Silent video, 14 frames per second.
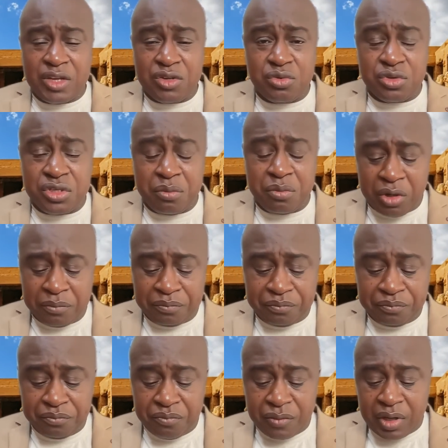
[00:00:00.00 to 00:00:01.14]
excusez-moi,
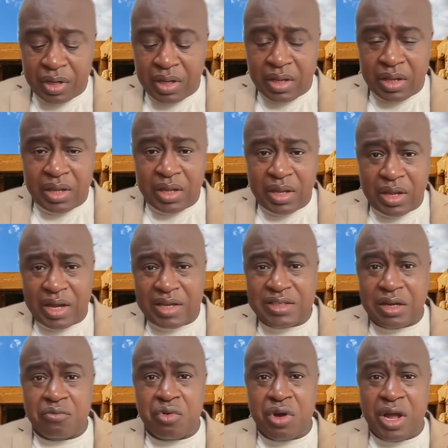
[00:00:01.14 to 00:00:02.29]
à
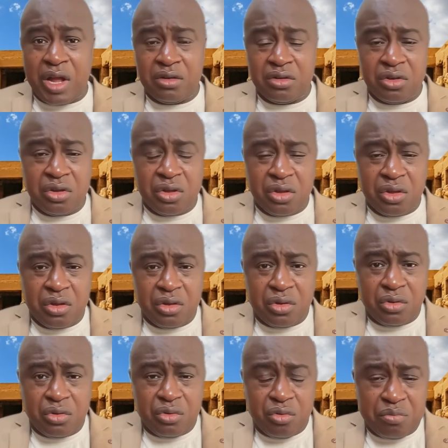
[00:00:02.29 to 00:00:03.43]
savoir
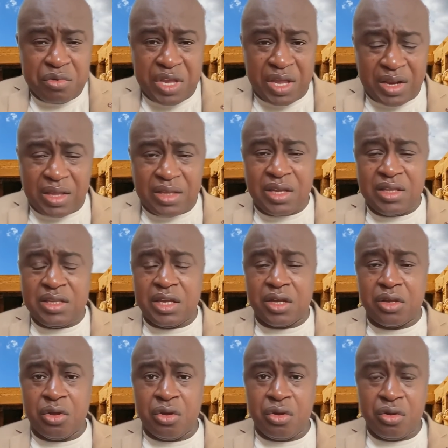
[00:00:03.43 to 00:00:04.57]
euh, le bien-être
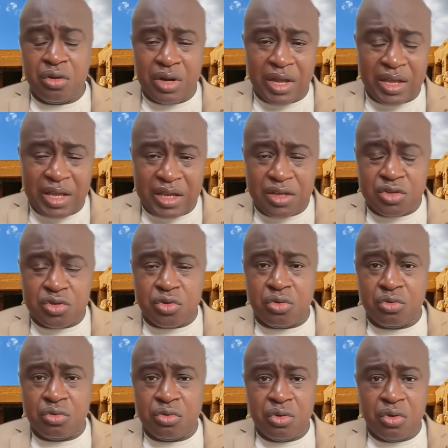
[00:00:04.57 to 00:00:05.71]
intérieur, la
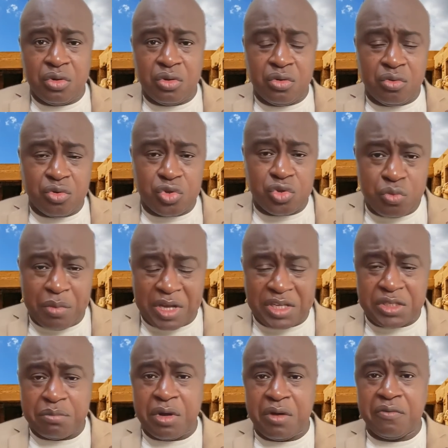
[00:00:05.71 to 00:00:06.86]
guérison, le
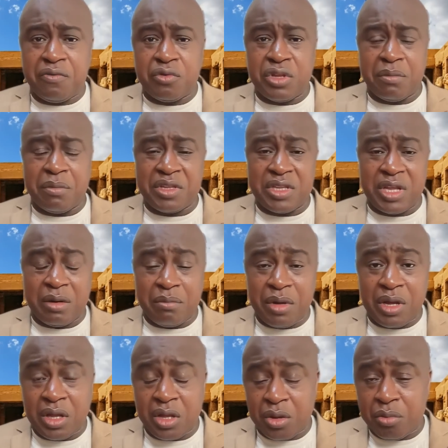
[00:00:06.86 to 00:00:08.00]
soubassement
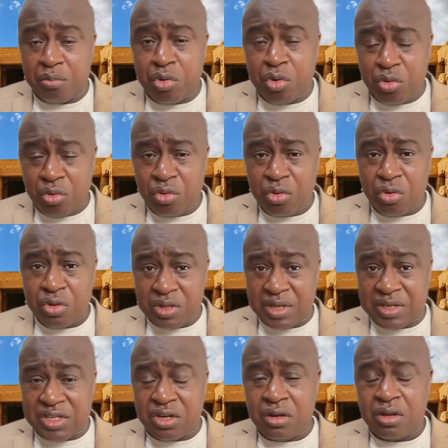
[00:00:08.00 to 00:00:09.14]
fondamentalement euh, bon
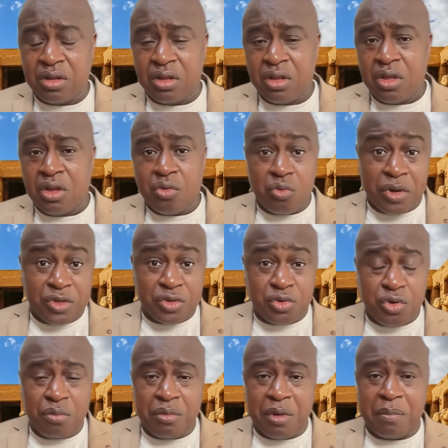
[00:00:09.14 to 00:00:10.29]
des gens, ou est-ce
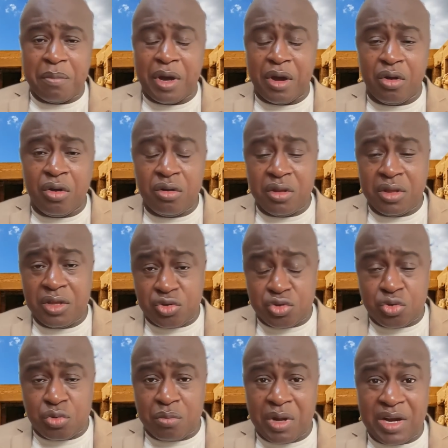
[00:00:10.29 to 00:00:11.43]
que mes paroles,
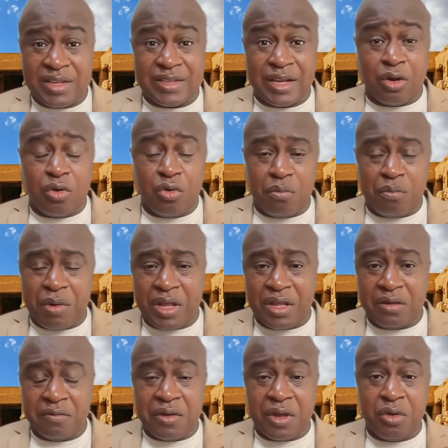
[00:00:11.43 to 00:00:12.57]
justement, les
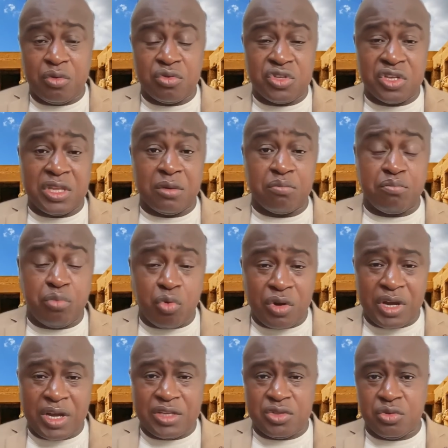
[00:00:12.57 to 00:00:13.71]
accompagnent vers une certaine
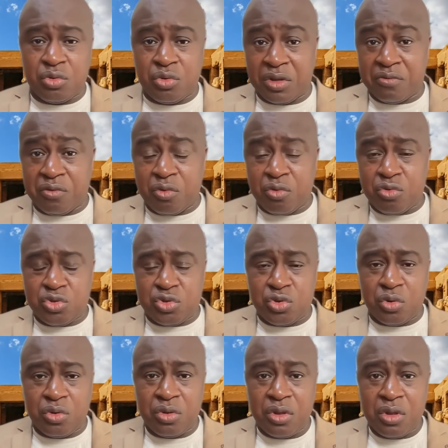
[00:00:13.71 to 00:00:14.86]
progression,
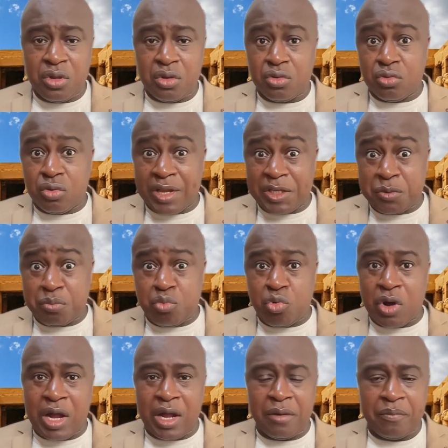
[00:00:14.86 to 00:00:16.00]
évolution de
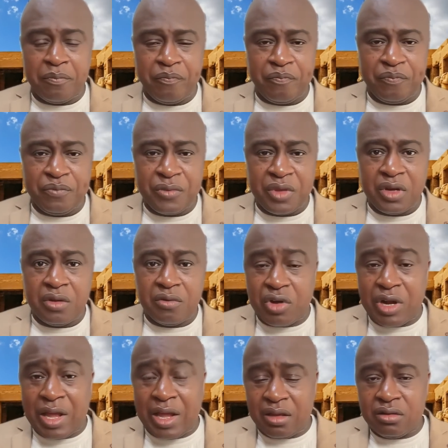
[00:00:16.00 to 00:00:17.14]
l'espoir
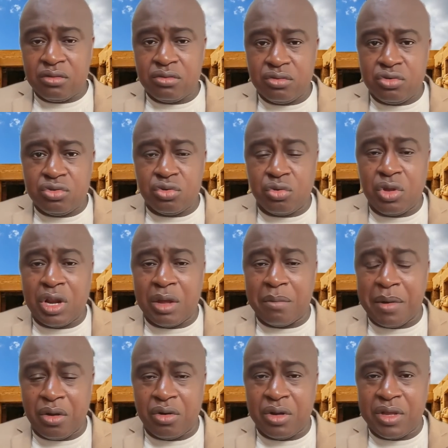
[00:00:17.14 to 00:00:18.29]
Voilà ce que la
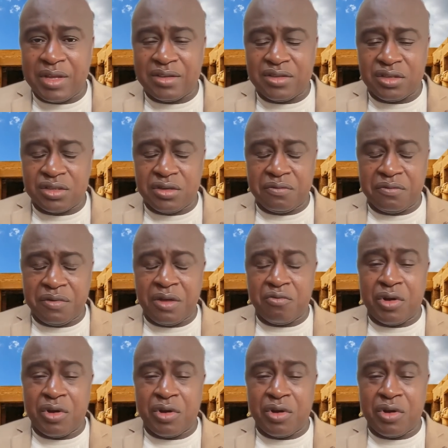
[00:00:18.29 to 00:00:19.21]
parole est censée faire,